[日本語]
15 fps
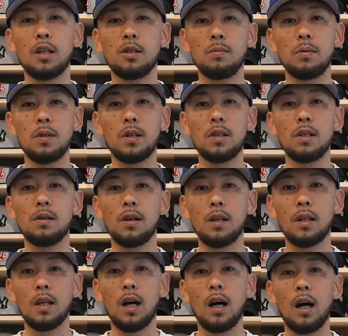遊びに来てくれ
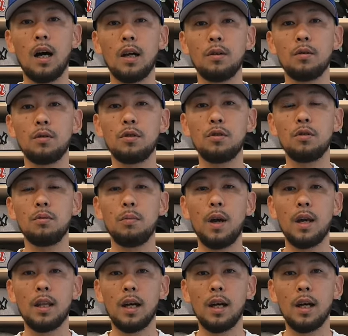た、あの有名